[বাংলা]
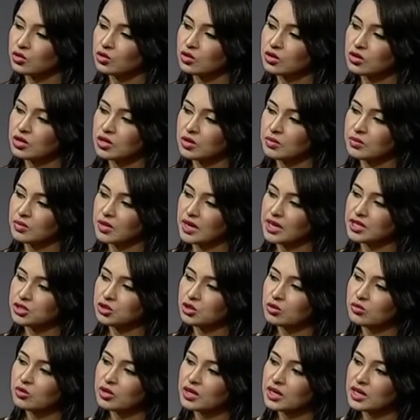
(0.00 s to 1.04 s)
তো এই
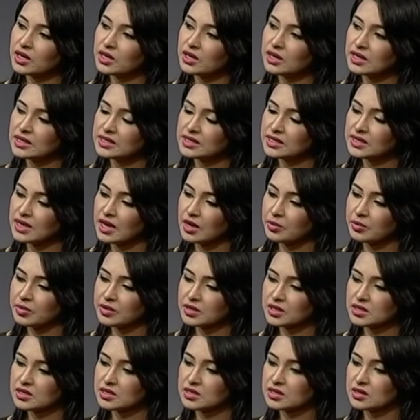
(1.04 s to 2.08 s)
সময়ে এই যে
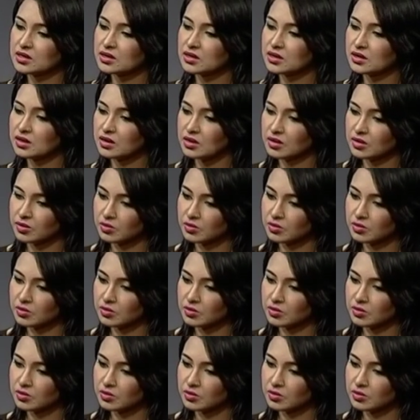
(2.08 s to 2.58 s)
ডায়াবেটিসের